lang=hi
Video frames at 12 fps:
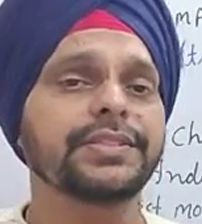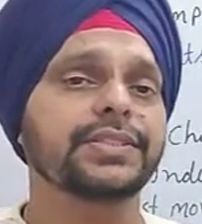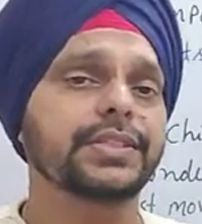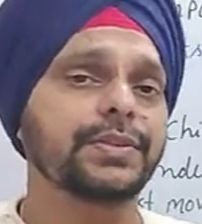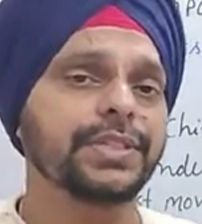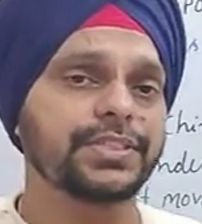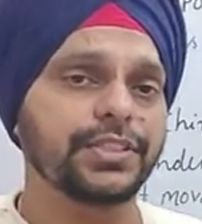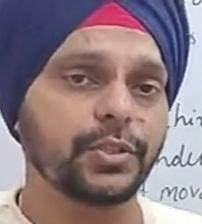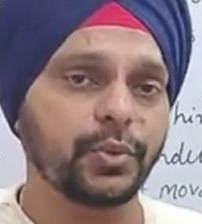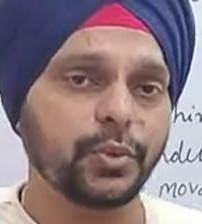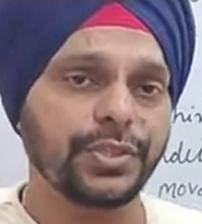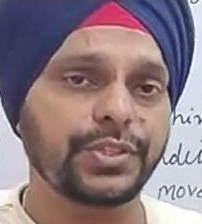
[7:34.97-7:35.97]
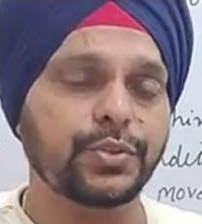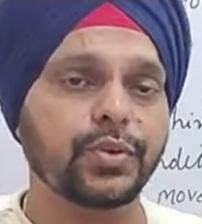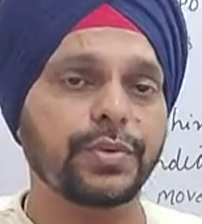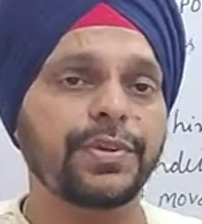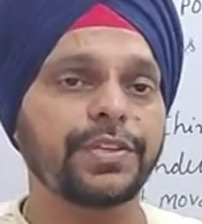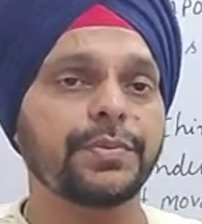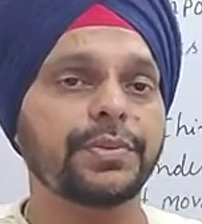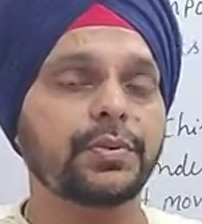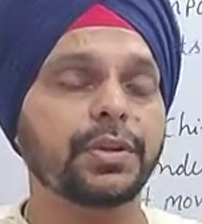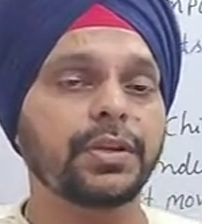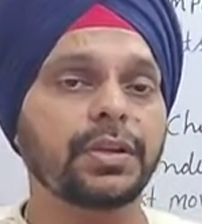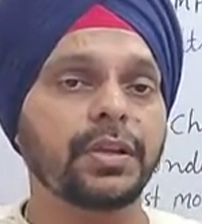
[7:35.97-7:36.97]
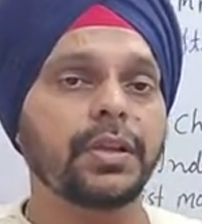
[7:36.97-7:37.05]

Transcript: जिसकी वजह से दोनों देशों के बीच में थोड़ी